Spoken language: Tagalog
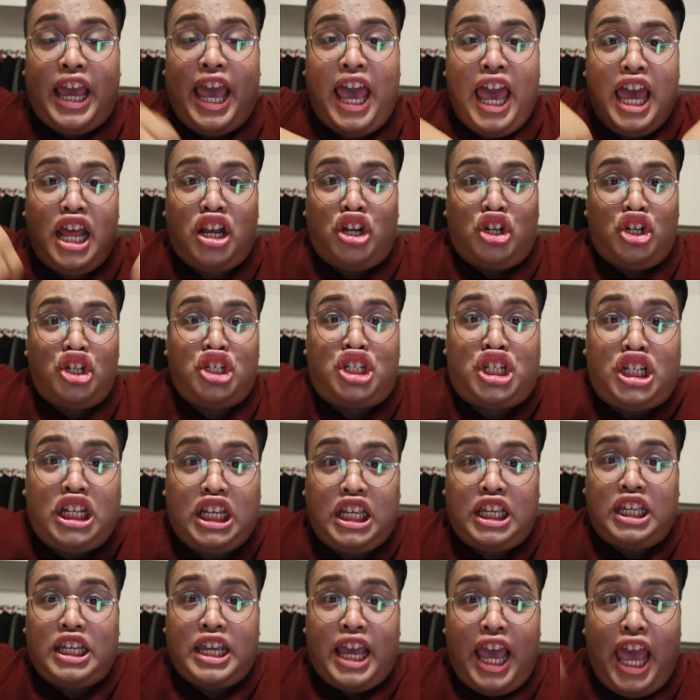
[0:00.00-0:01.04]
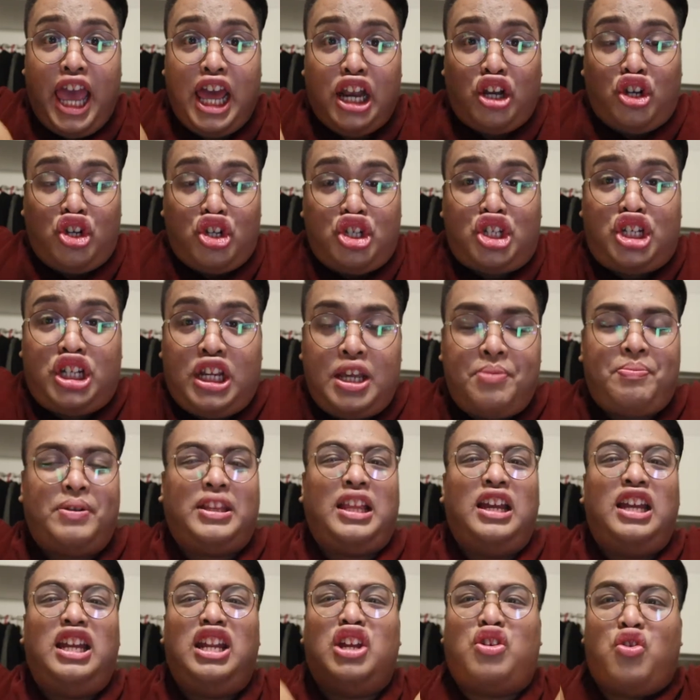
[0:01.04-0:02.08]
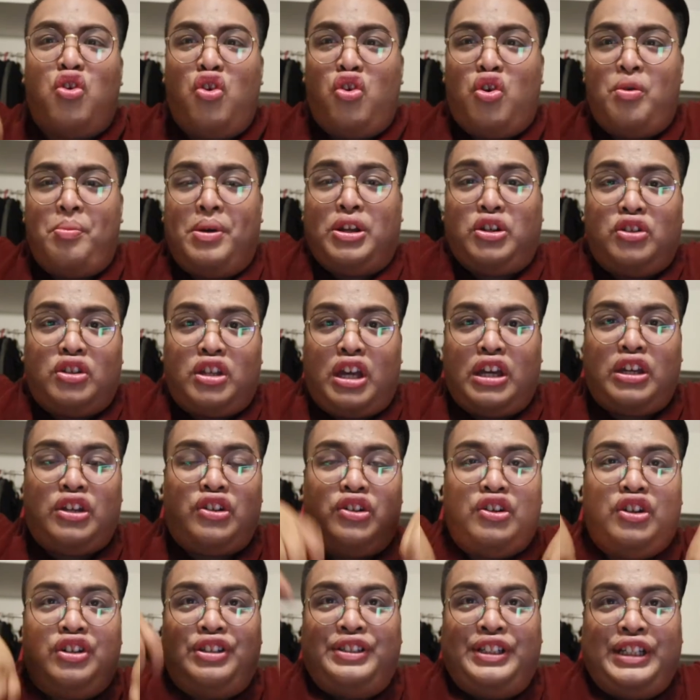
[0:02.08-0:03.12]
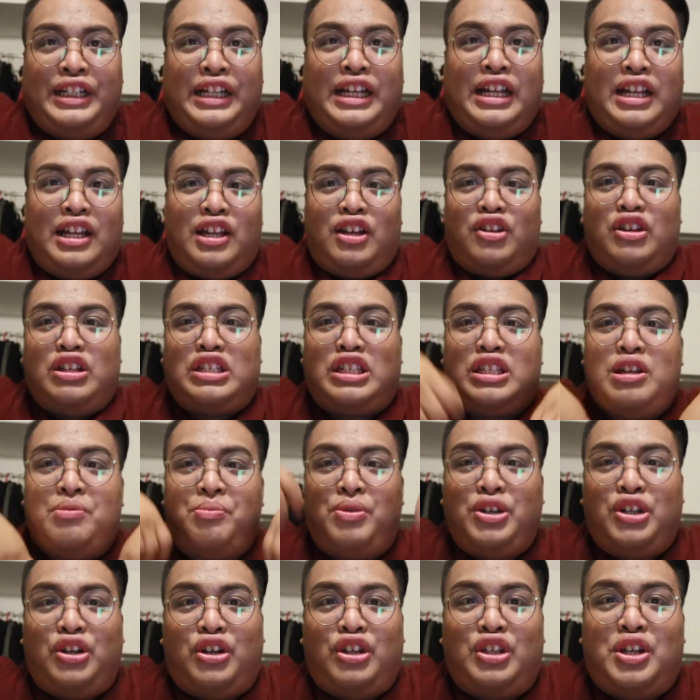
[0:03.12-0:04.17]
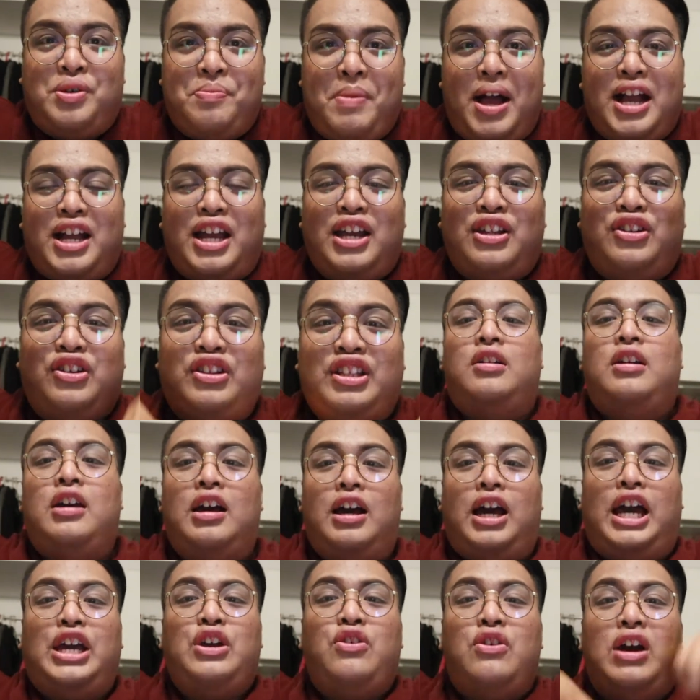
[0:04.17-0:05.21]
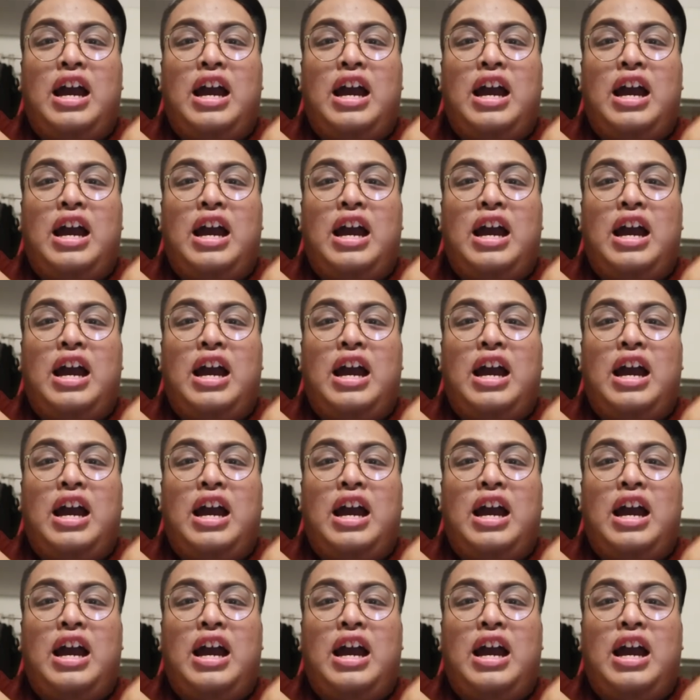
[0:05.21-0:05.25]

energy, energy. Ba't ang hilig kong gumanon ngayon, no? Gusto mo yun? Gumaganon? Kayo